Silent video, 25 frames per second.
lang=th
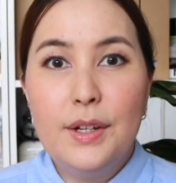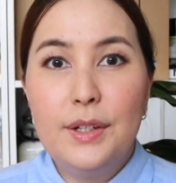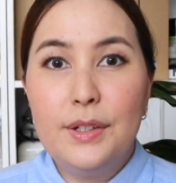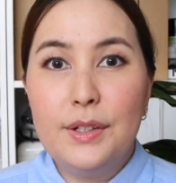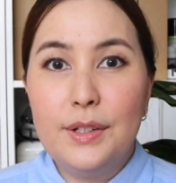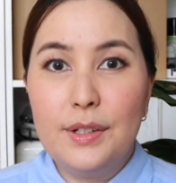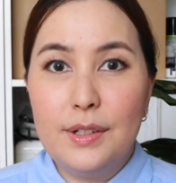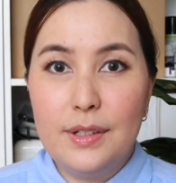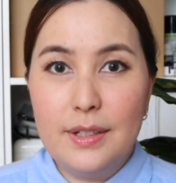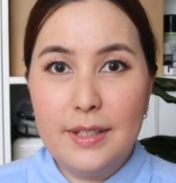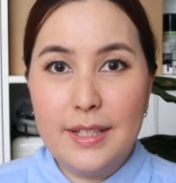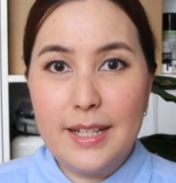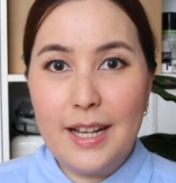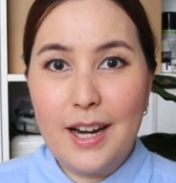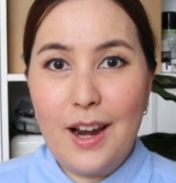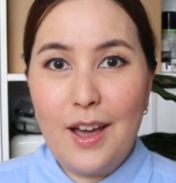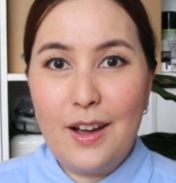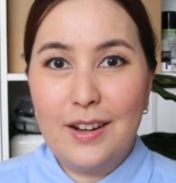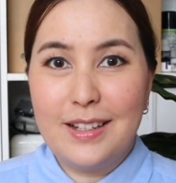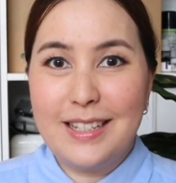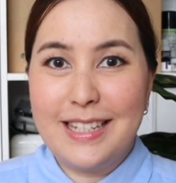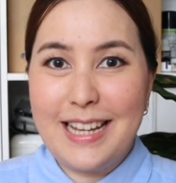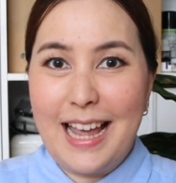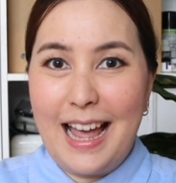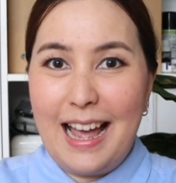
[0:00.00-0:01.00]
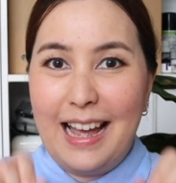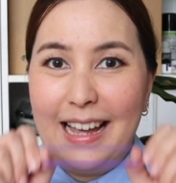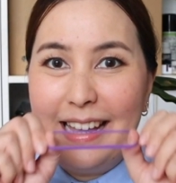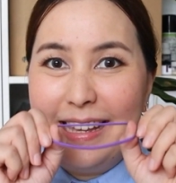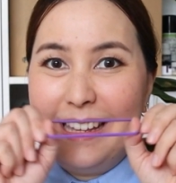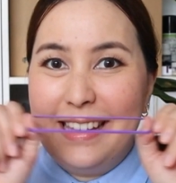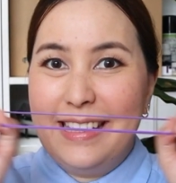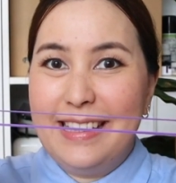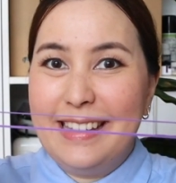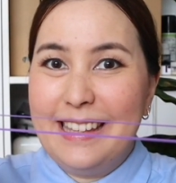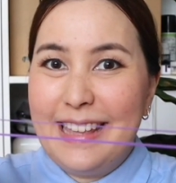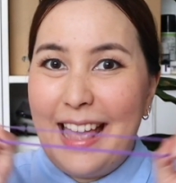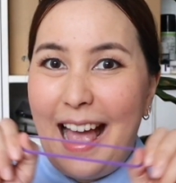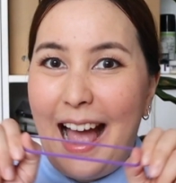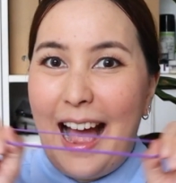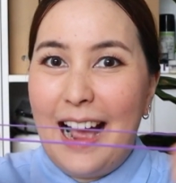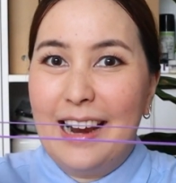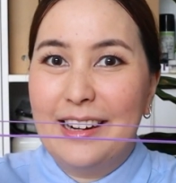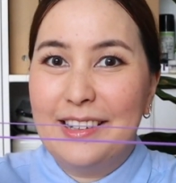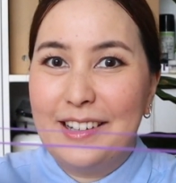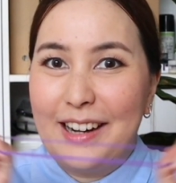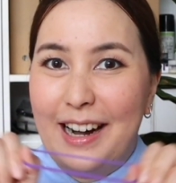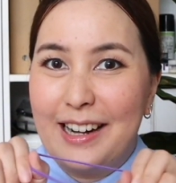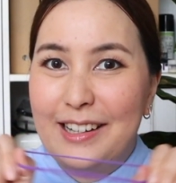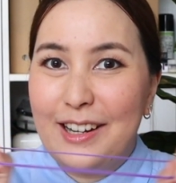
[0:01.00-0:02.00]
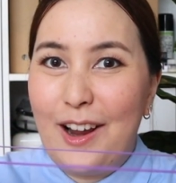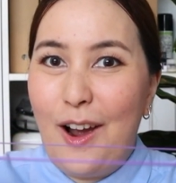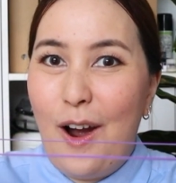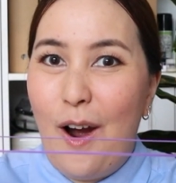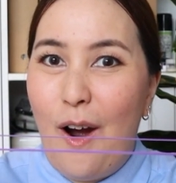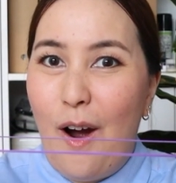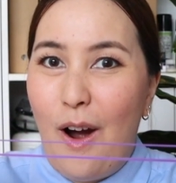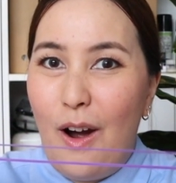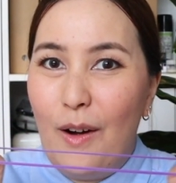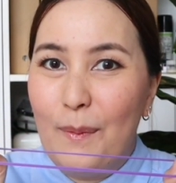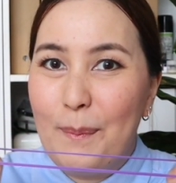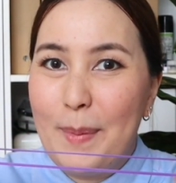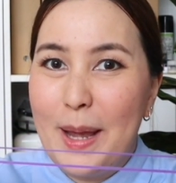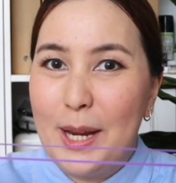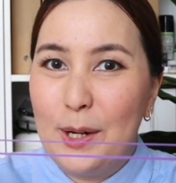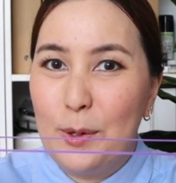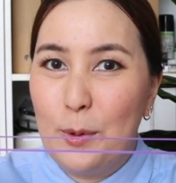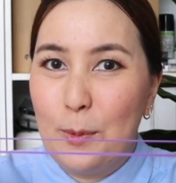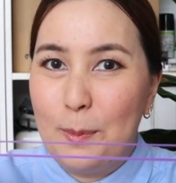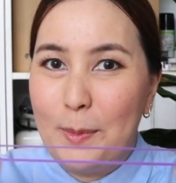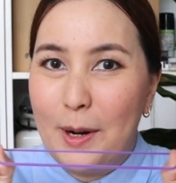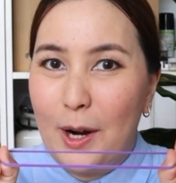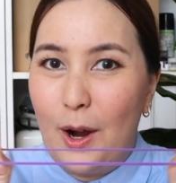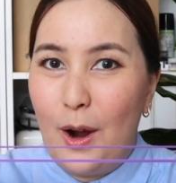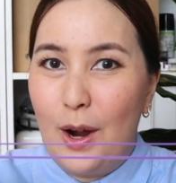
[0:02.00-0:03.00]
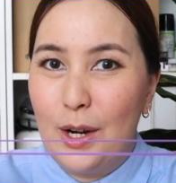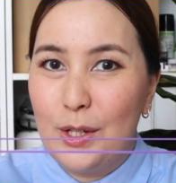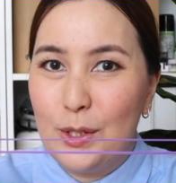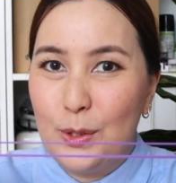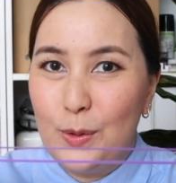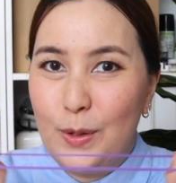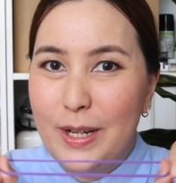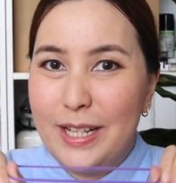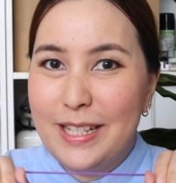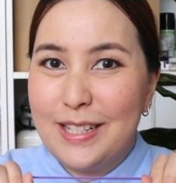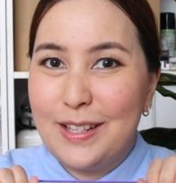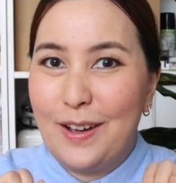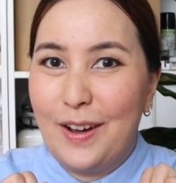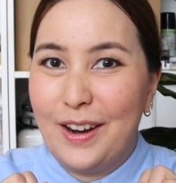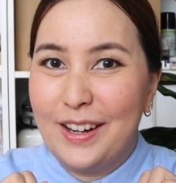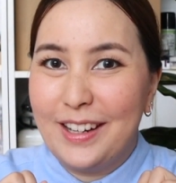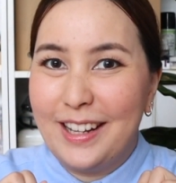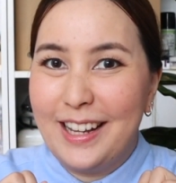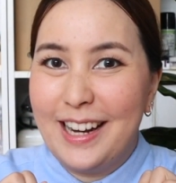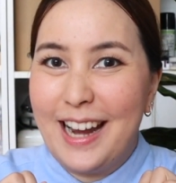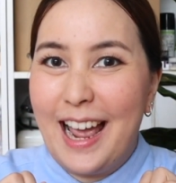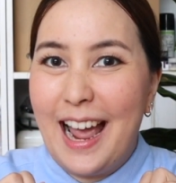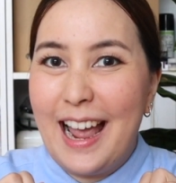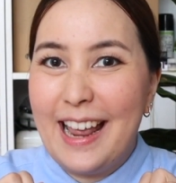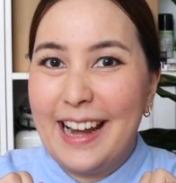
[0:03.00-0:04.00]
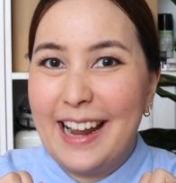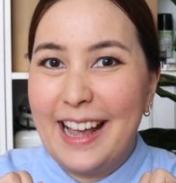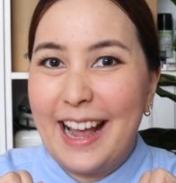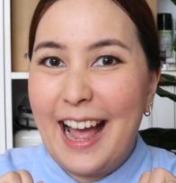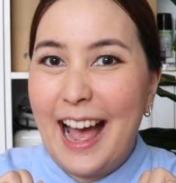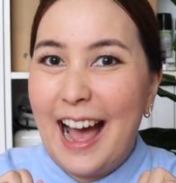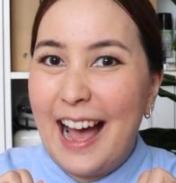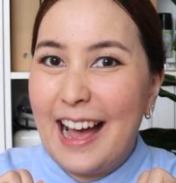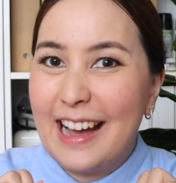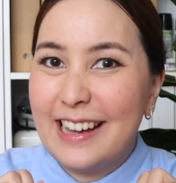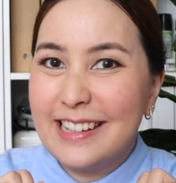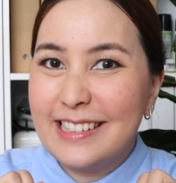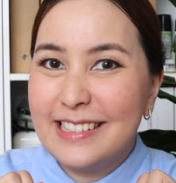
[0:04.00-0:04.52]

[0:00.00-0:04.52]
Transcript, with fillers: หรือจะลองใช้ยางรัดของเป็นอุปกรณ์ช่วยสอนก็ได้นะคะ